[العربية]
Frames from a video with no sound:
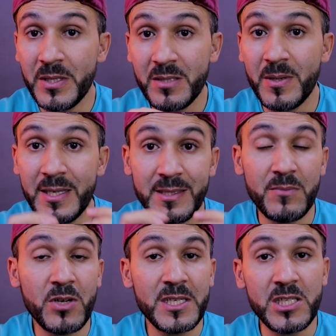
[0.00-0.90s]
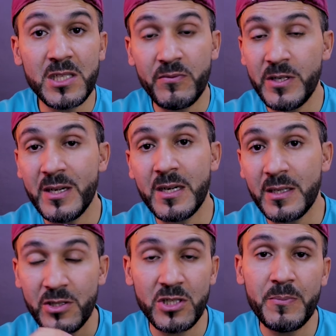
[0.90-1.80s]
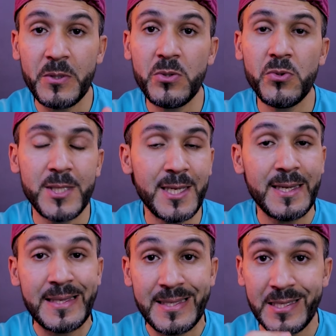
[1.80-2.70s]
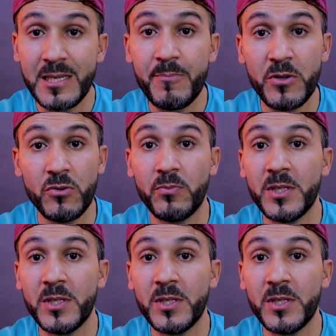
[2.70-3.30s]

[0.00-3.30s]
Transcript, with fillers: بالنسبه لهذه المعالجات فيها جي بي يو زائد سي بي يو